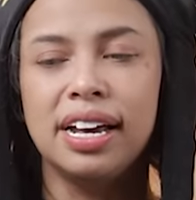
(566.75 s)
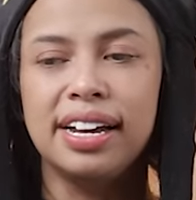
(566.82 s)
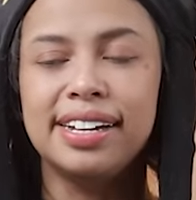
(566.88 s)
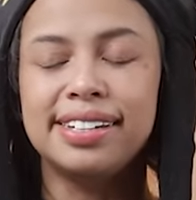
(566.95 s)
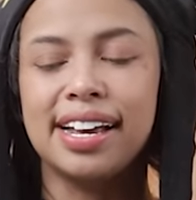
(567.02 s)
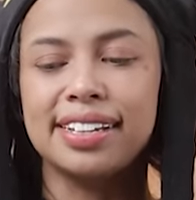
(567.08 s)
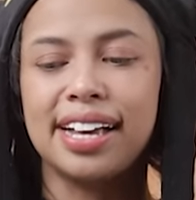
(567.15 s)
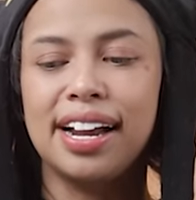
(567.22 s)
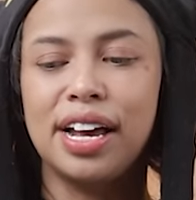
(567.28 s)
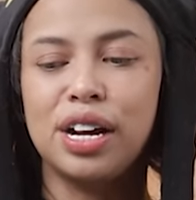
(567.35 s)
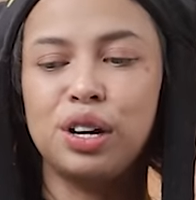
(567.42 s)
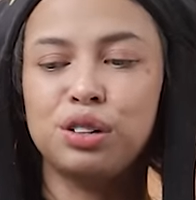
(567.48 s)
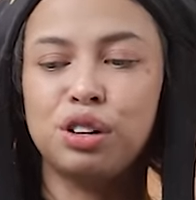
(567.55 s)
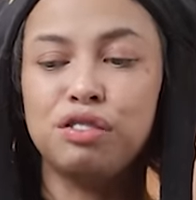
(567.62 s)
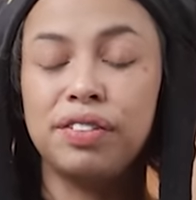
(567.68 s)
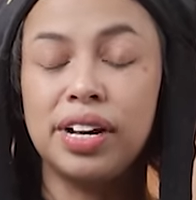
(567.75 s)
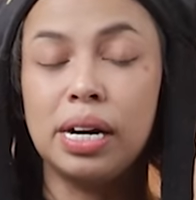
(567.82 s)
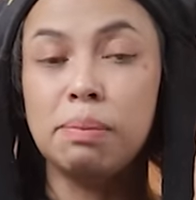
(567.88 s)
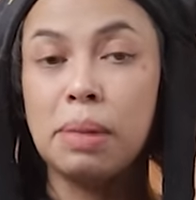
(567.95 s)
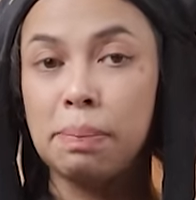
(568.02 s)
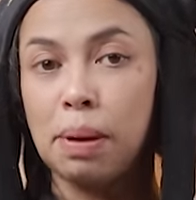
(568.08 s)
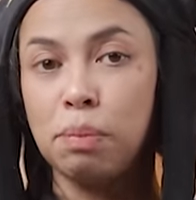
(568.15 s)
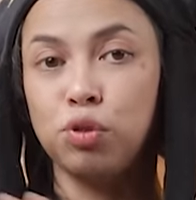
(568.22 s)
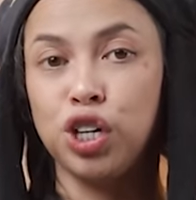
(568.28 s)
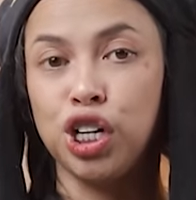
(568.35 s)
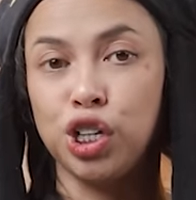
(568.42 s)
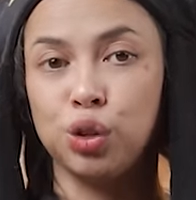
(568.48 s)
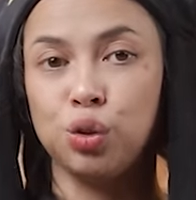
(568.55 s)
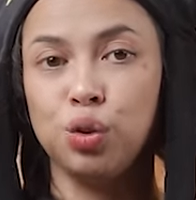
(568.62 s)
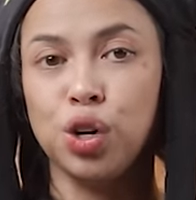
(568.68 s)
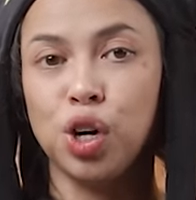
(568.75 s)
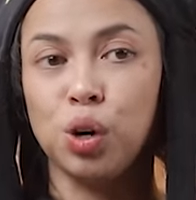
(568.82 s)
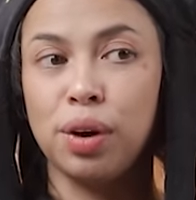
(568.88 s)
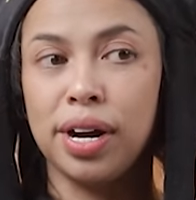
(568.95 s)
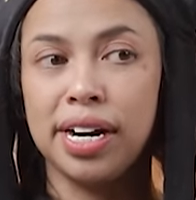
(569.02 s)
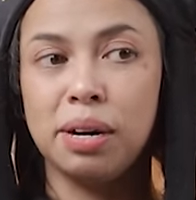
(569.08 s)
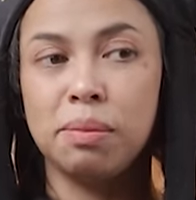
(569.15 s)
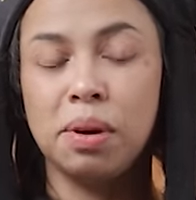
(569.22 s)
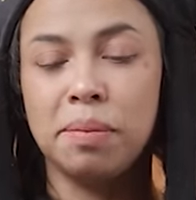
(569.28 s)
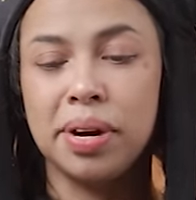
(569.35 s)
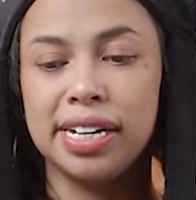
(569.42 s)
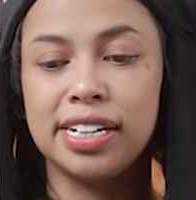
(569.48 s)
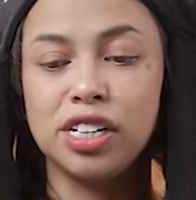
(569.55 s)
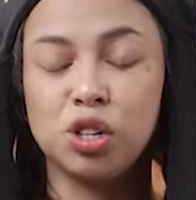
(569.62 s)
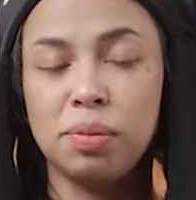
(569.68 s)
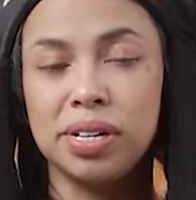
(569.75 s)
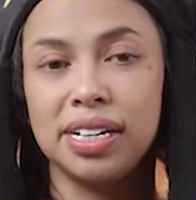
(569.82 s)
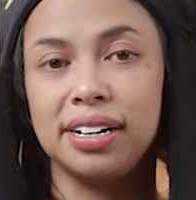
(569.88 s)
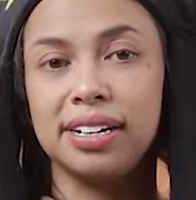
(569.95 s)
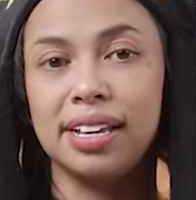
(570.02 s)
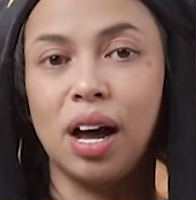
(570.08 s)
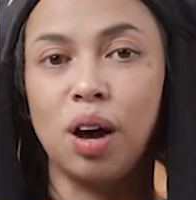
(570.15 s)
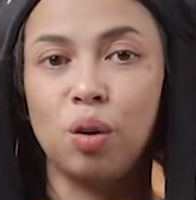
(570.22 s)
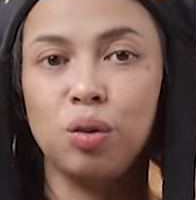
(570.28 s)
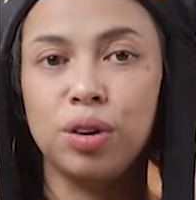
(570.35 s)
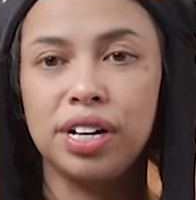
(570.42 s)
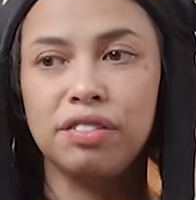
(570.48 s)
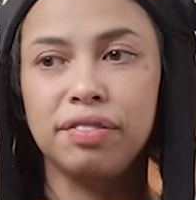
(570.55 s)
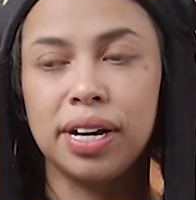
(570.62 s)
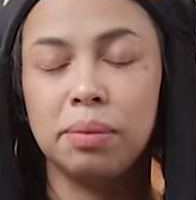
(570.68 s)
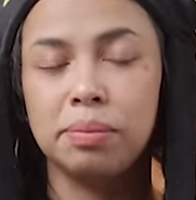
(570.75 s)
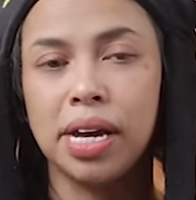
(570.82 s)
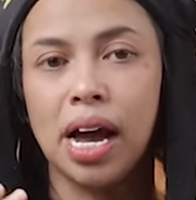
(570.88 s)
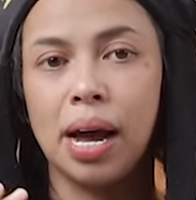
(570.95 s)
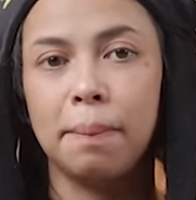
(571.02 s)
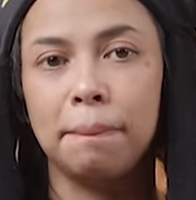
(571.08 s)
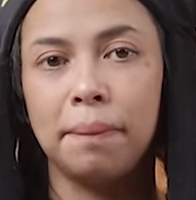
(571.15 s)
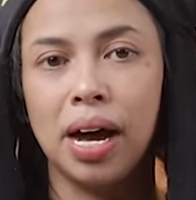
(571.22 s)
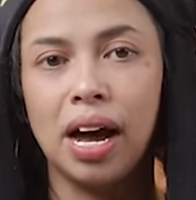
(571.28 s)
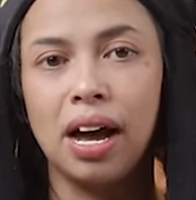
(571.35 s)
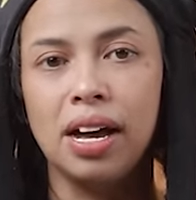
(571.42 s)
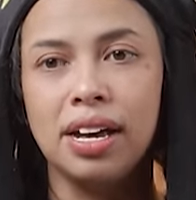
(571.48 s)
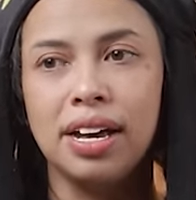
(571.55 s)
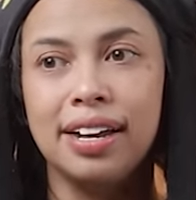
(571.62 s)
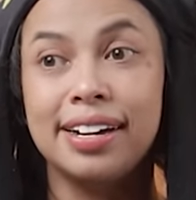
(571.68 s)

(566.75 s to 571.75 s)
di saat kalian nonton film apapun itu keluarannya Mama Rica coba cari tahu ini filmnya apa